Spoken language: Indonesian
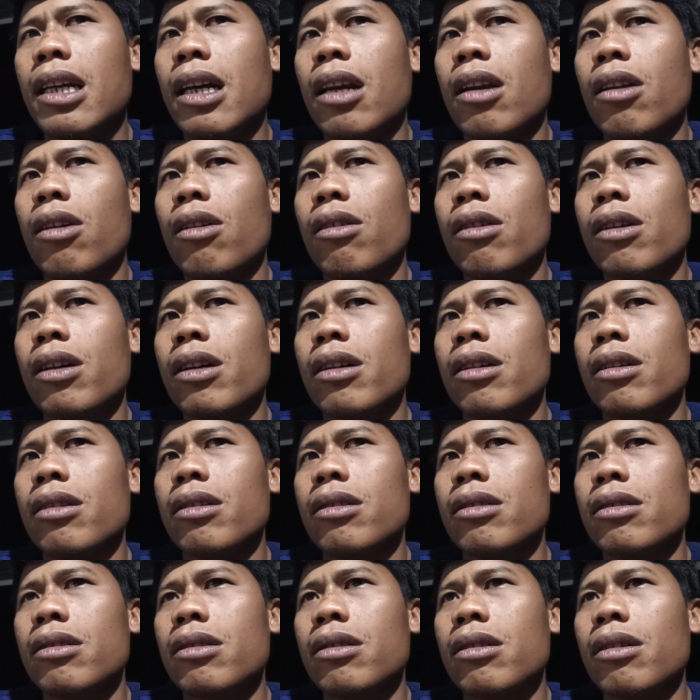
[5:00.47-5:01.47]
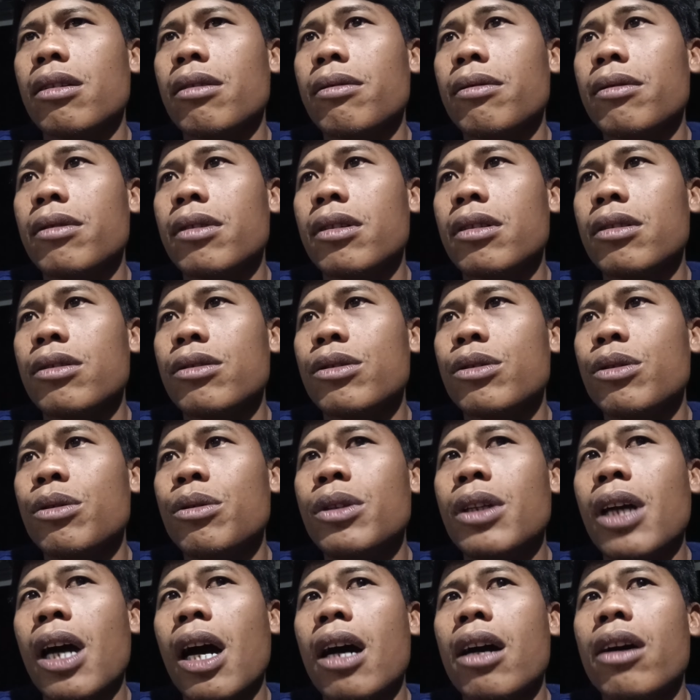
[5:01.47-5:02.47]
kalau
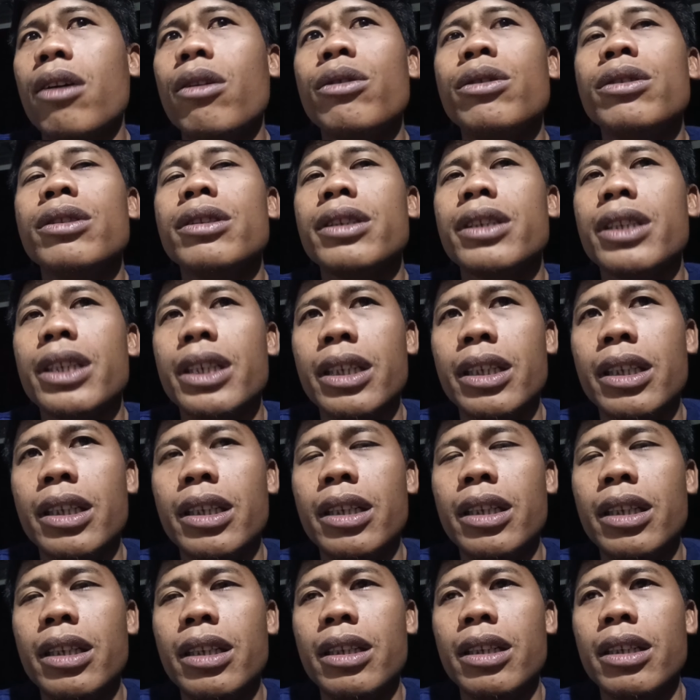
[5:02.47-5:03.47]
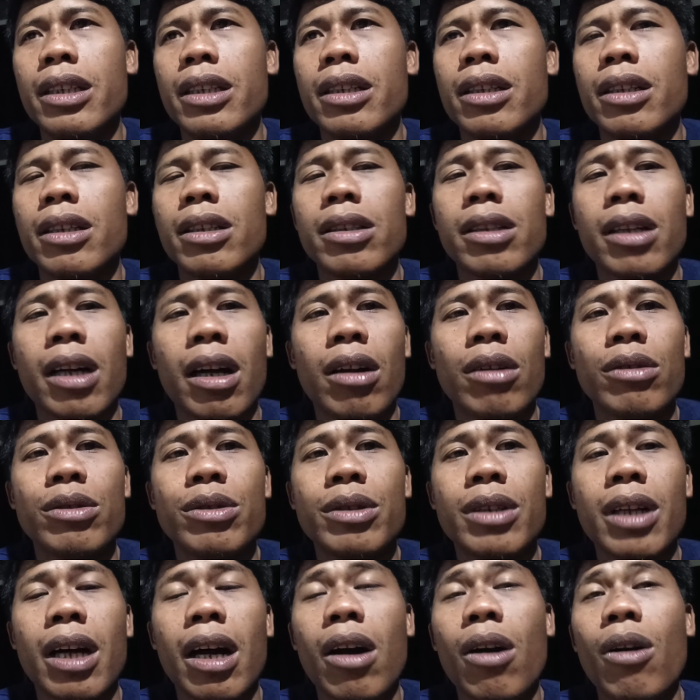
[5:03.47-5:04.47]
sudah ngonci kalau
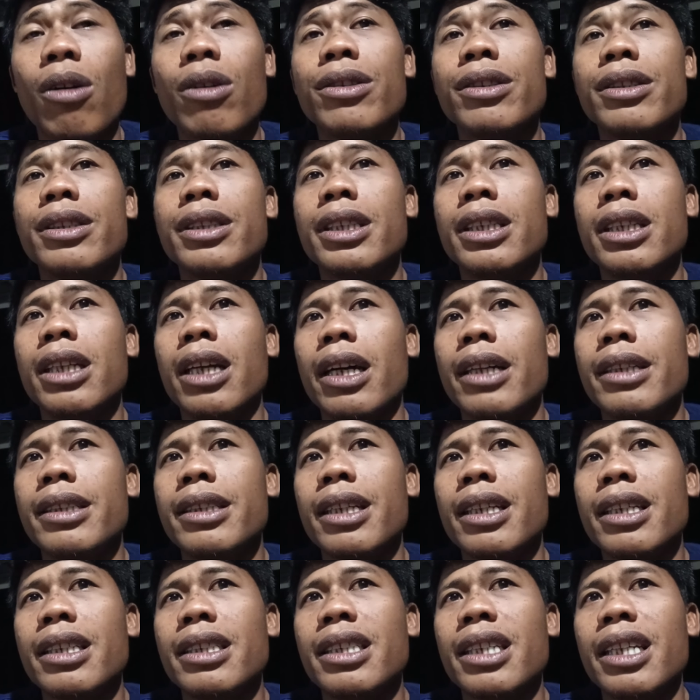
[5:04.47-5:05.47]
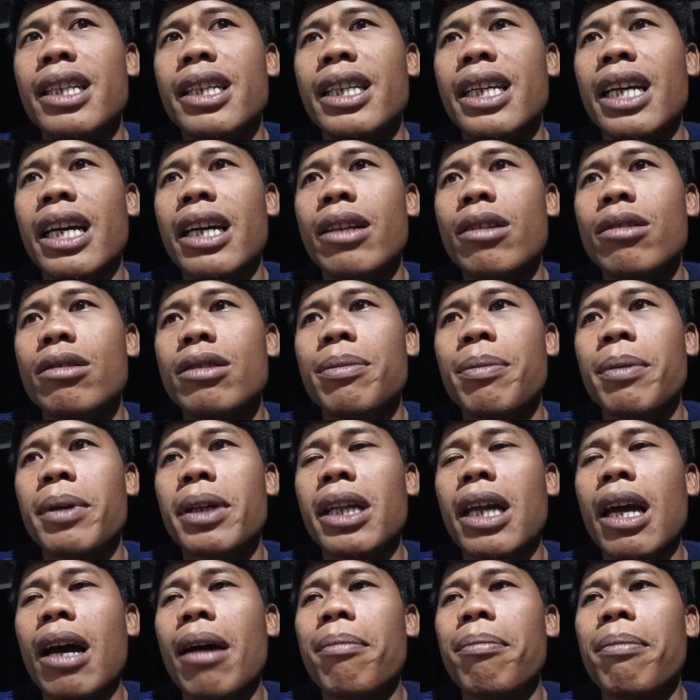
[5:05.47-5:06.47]
sudah ngonci ya ciri-cirinya itu
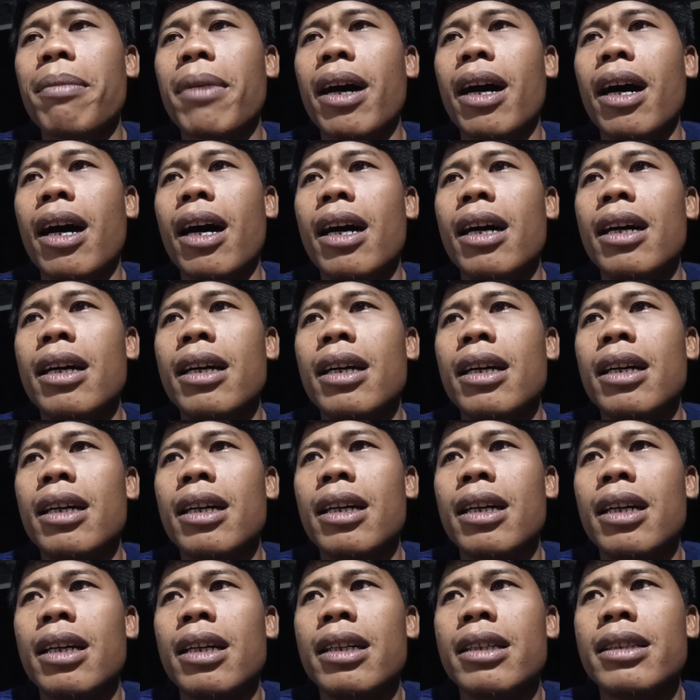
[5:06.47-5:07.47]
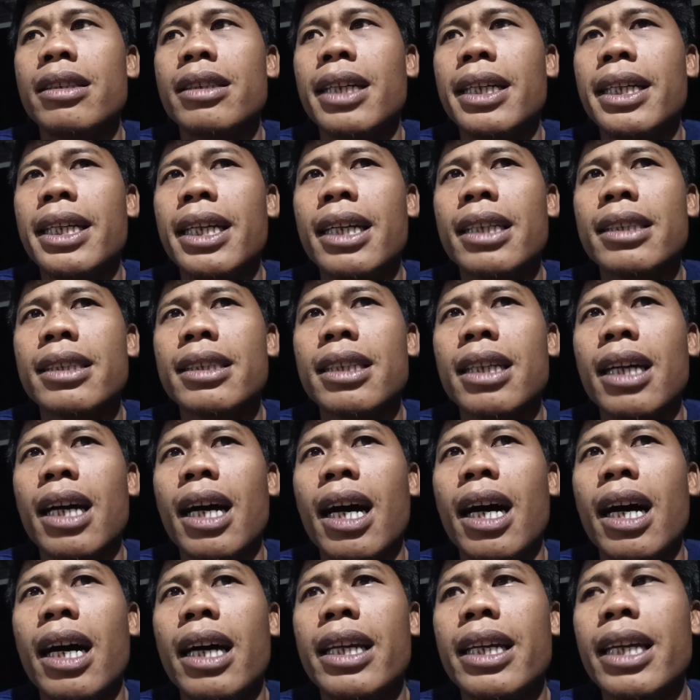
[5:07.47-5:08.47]
seperti apa jadi
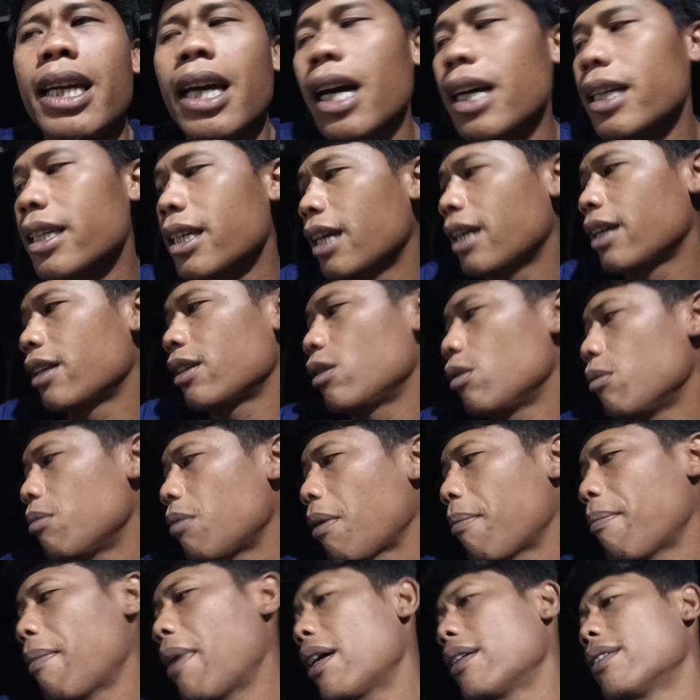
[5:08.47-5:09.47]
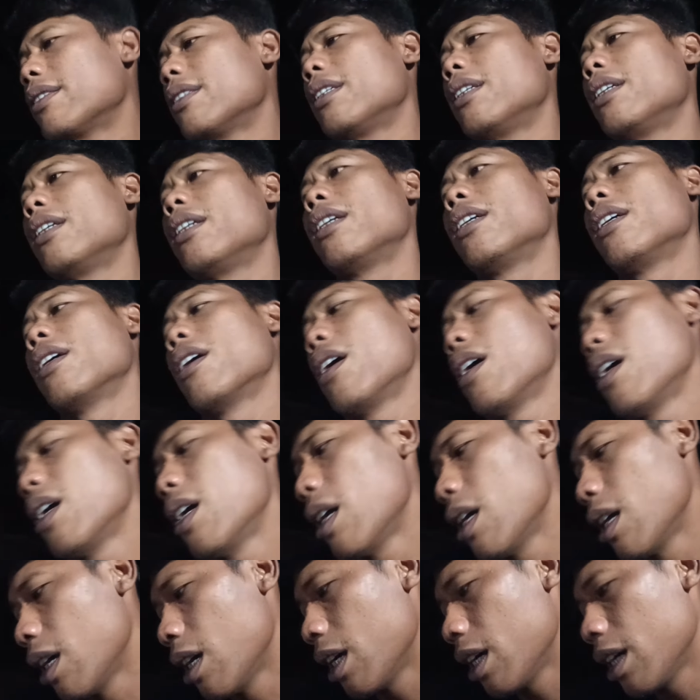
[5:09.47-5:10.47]
kesehariannya itu memang si
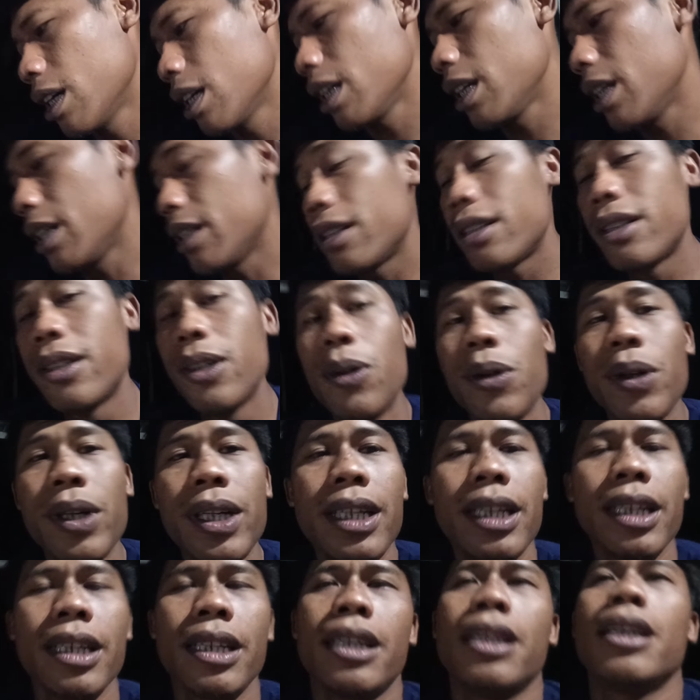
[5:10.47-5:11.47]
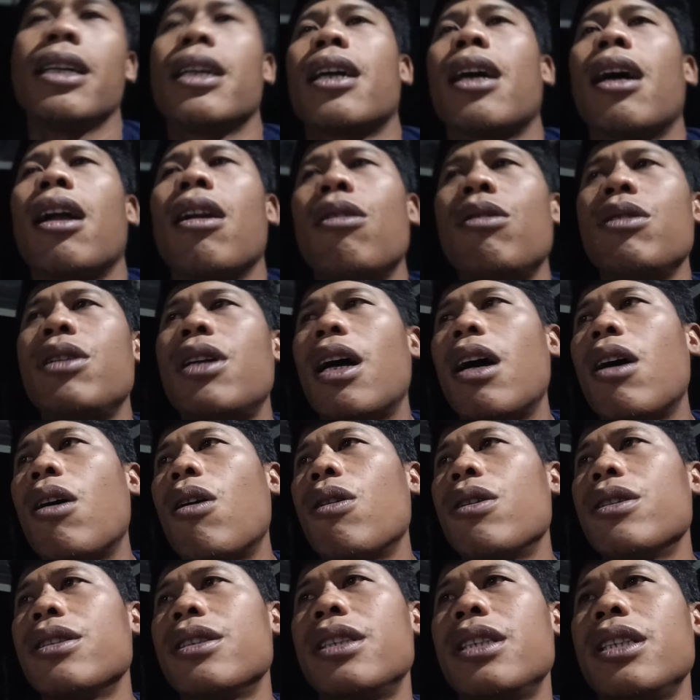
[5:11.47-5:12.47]
ijo ini kalau udah
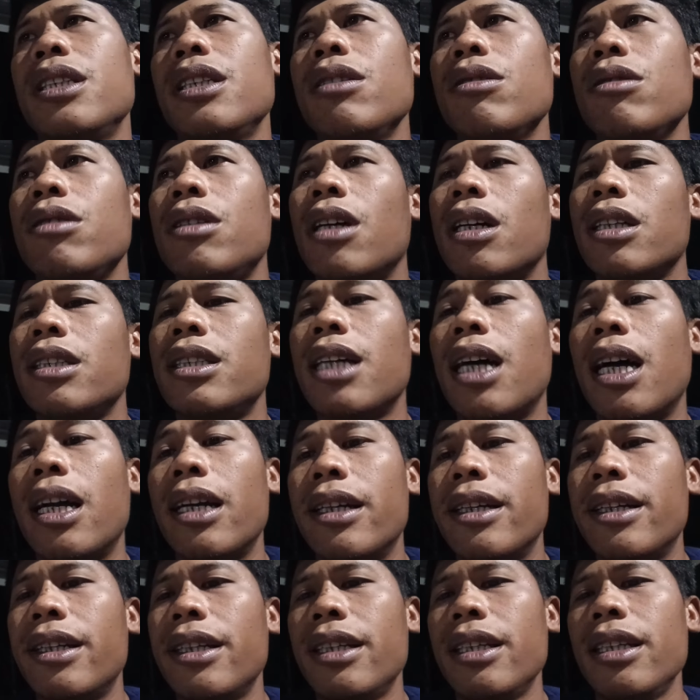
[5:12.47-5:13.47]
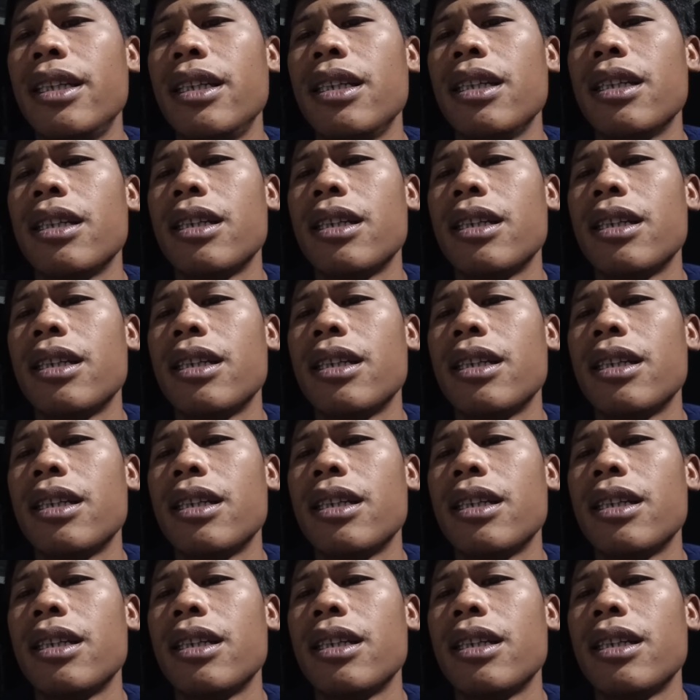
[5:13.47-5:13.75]
ngonci udah jadi